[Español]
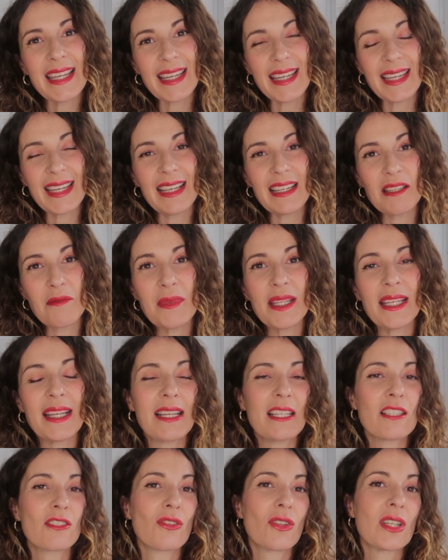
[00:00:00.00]
y que
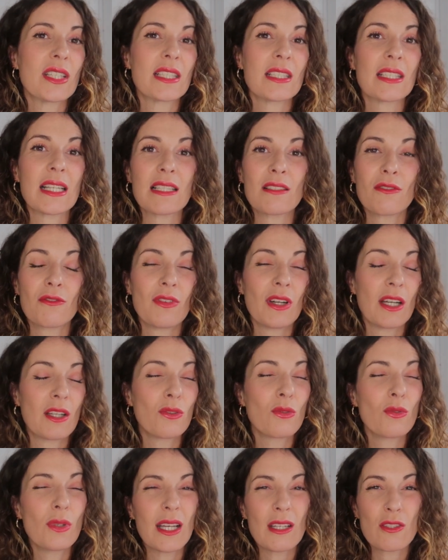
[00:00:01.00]
eliminéis todas esas
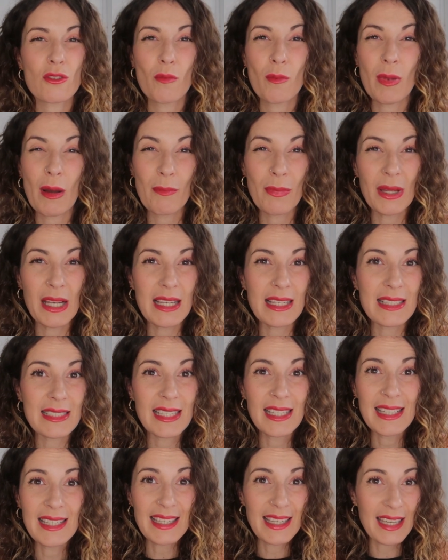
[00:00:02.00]
facturas o
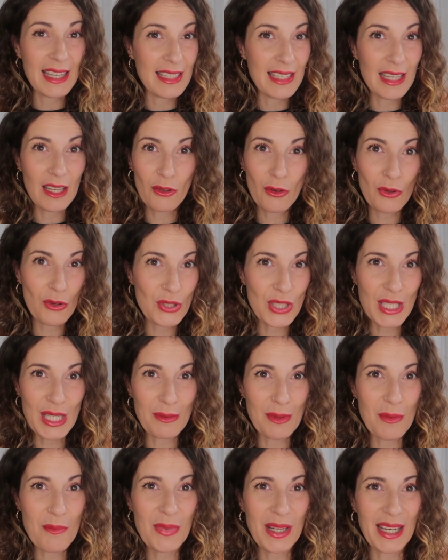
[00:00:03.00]
papeles que ya no os
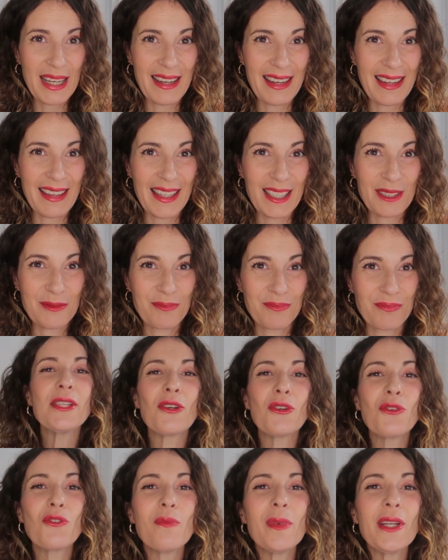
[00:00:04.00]
sirven para nada.
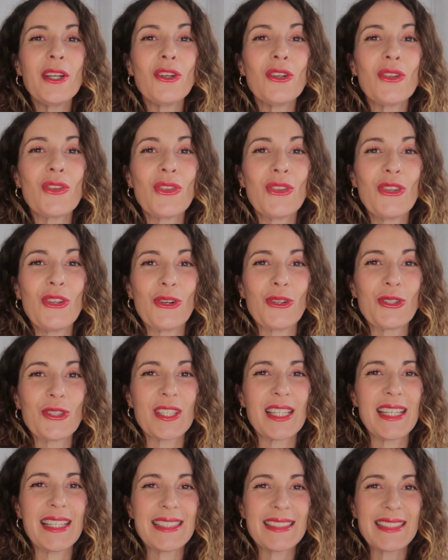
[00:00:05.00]
Hábito número
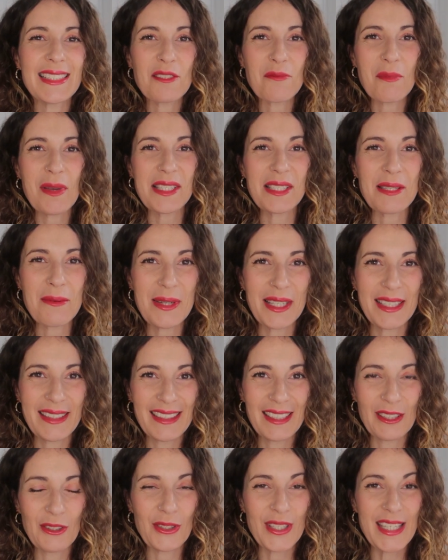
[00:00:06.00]
2, este es más
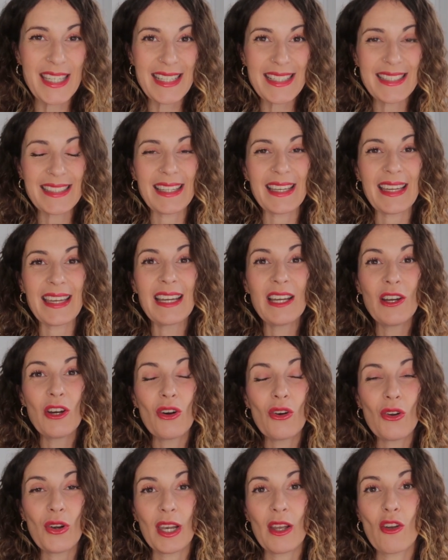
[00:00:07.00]
divertido y es que
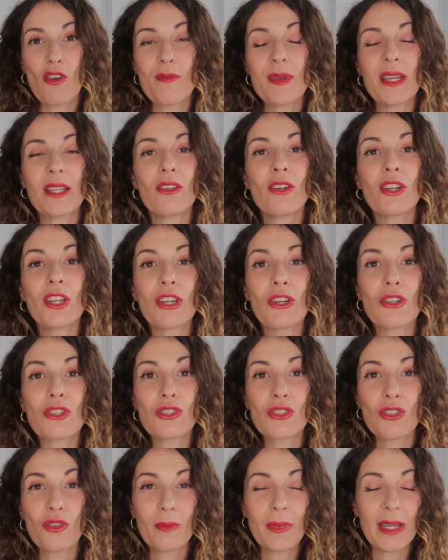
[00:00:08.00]
os recomiendo que
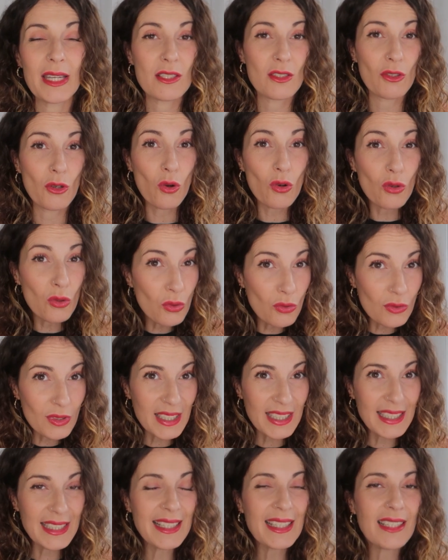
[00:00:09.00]
os toméis
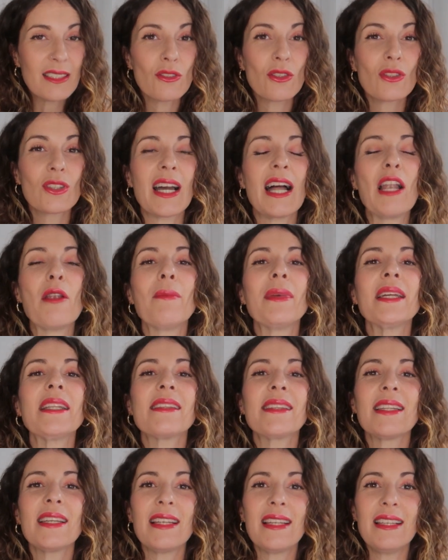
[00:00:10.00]
un día
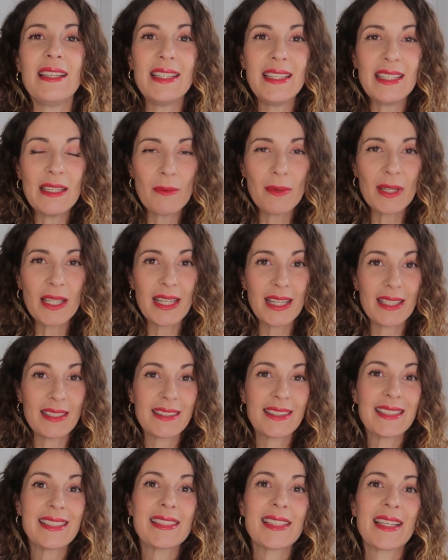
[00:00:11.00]
totalmente libre
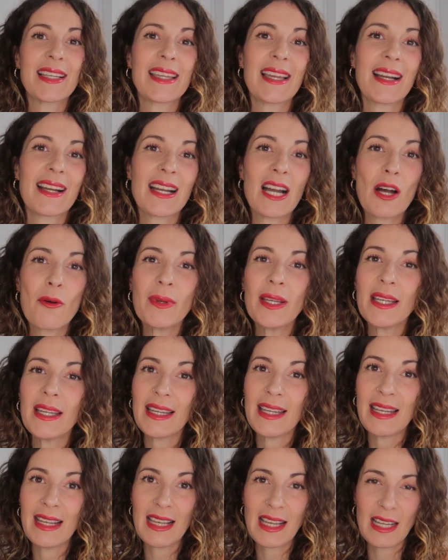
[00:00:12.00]
antes de que
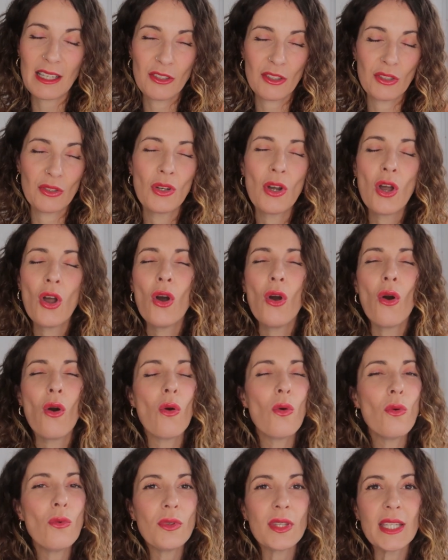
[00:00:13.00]
acabe el año.
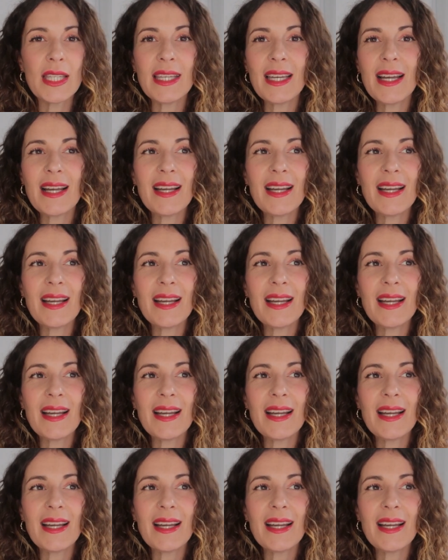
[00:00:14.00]
Un